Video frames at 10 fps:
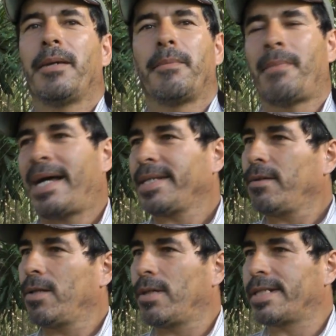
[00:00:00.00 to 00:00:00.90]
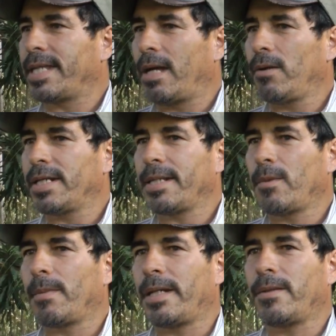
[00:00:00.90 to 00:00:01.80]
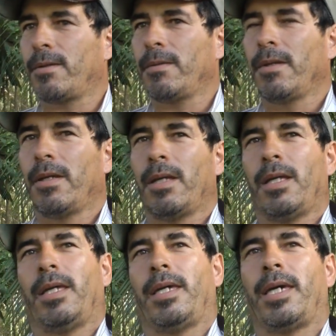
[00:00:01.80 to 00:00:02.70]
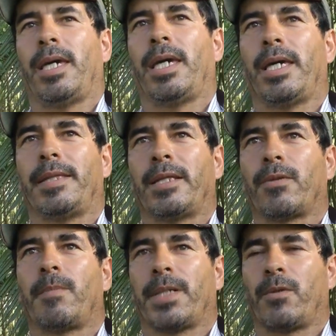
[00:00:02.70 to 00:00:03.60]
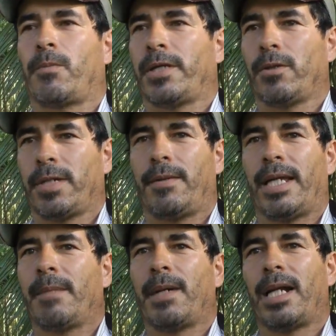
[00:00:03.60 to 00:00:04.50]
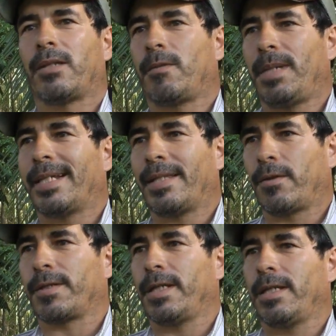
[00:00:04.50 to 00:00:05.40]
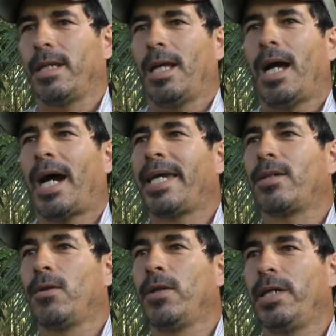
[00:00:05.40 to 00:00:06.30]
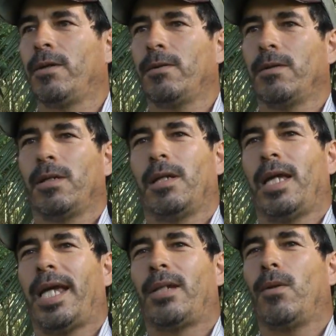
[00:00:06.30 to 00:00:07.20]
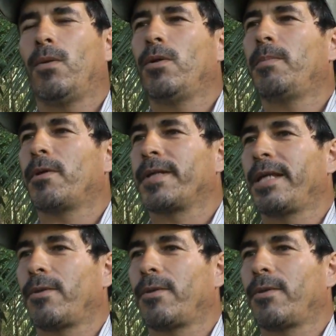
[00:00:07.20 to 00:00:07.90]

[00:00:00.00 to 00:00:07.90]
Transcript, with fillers: Más cuando el Estado en este momento eh, dentro del presupuesto que viene para el 2014, ha incluido el 1%,